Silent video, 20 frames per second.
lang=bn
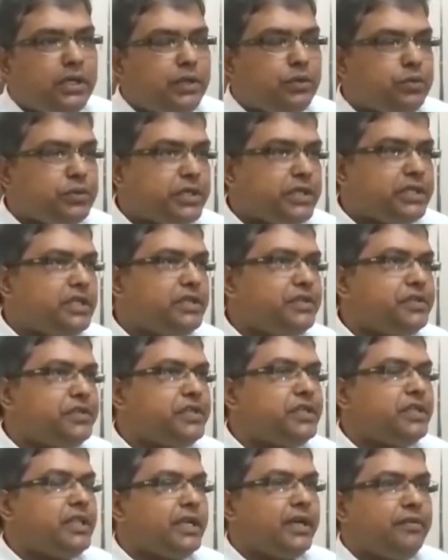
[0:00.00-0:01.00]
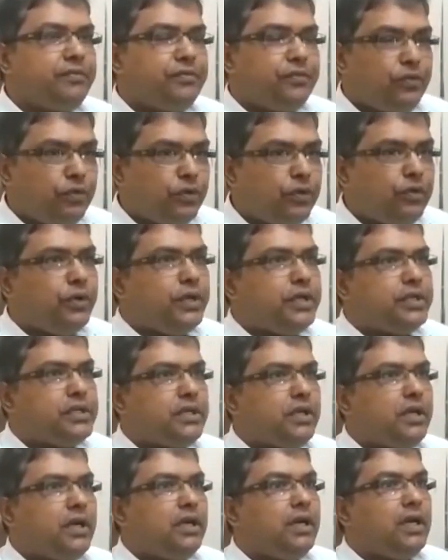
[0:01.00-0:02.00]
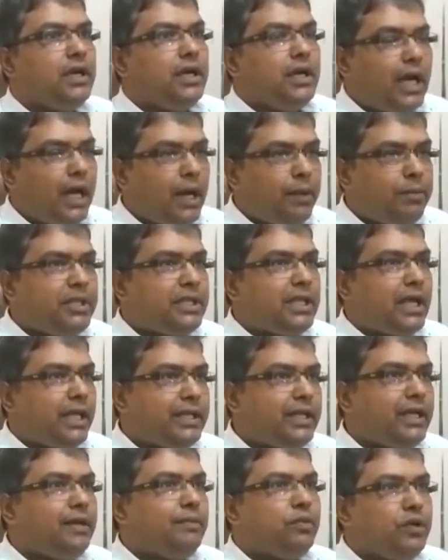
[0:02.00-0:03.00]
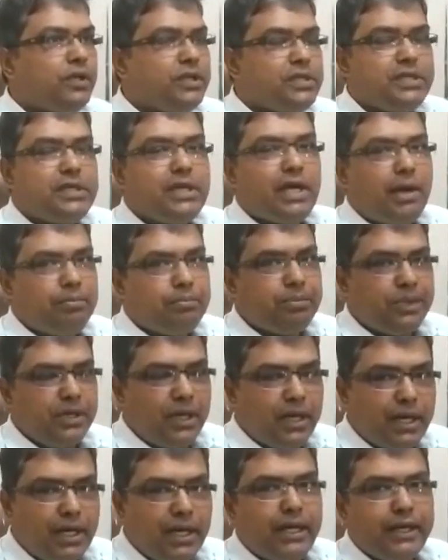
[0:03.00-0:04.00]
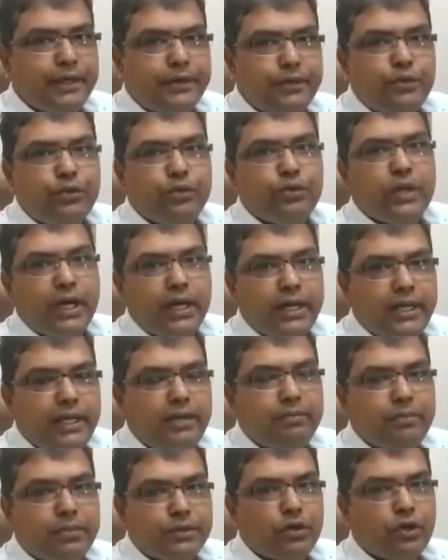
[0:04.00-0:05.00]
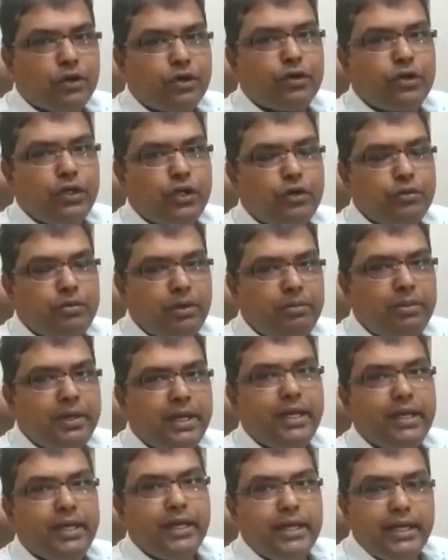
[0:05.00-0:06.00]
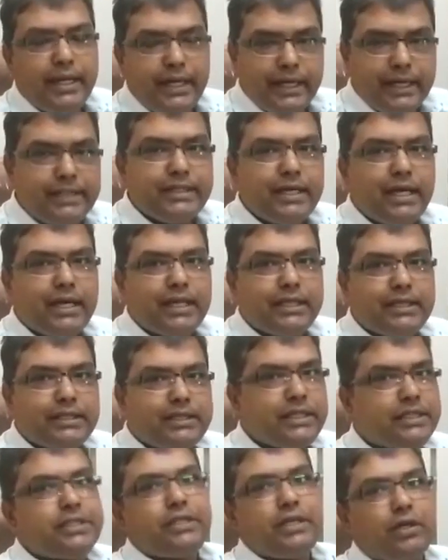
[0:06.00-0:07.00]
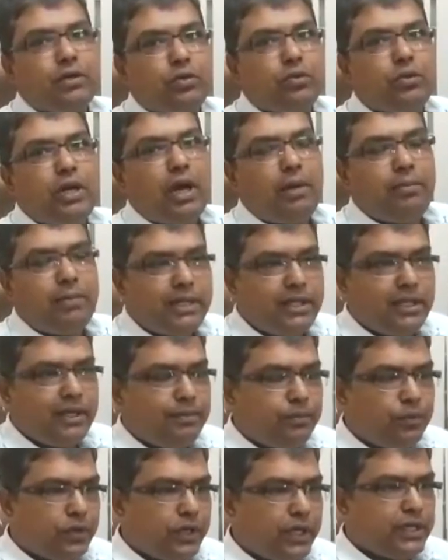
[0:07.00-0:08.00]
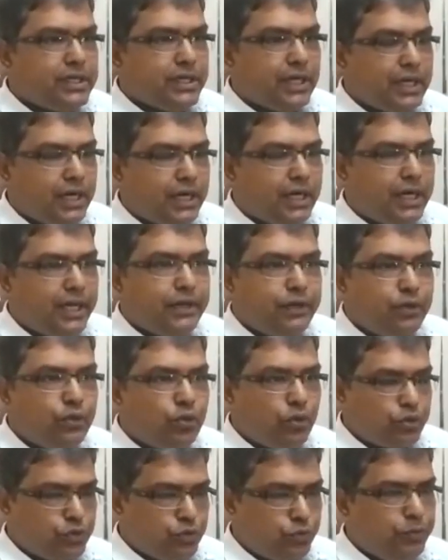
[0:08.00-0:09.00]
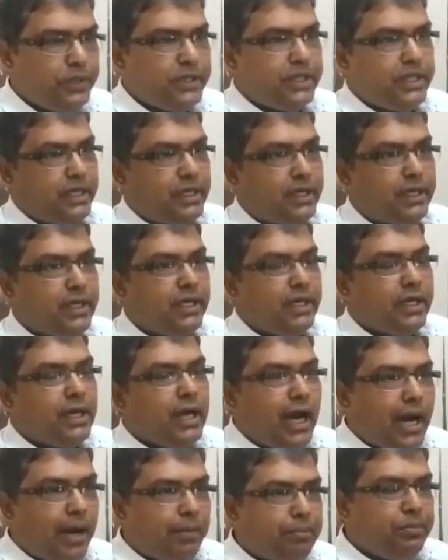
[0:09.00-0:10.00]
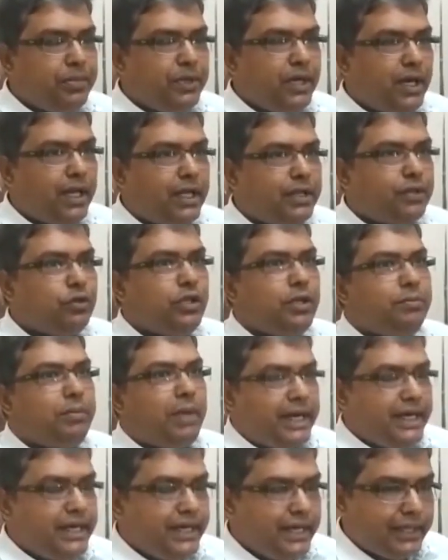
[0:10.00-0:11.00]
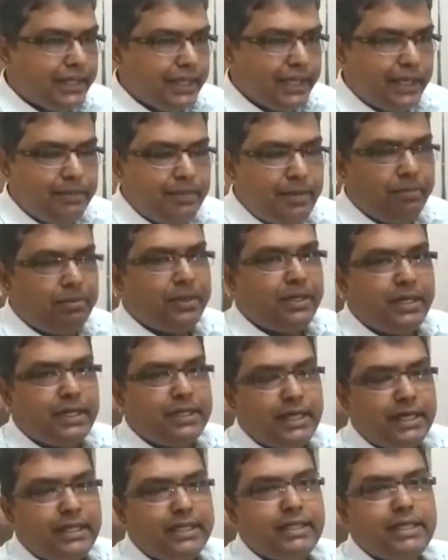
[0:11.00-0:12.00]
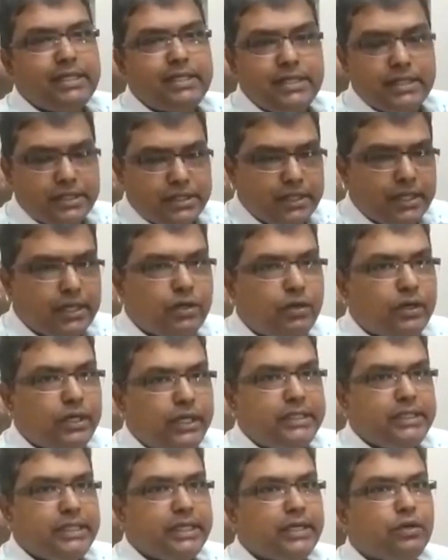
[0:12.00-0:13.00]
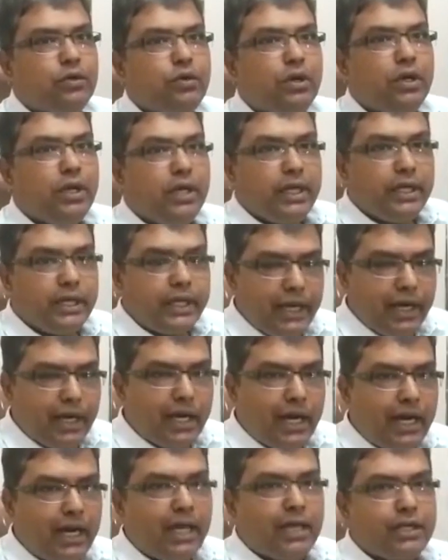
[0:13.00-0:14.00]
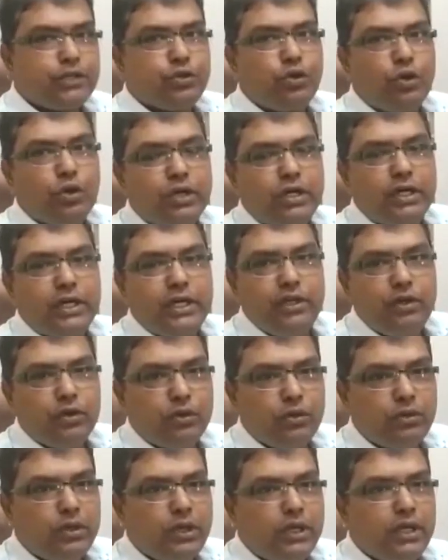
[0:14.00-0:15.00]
নিউজ এজেন্সি থেকে ফোন করেছিলেন আমি তাদের বলেছি আপনারা একটুখানি সক্রিয়ভাবে এটা জানার চেষ্টা করুন আমাদের পক্ষে জানাটা একটু অসুবিধে আপনারা যদি বাইরে থেকে ব্যাপারটা জানতে চেষ্টা করেন যে কিরা কারা সক্রিয়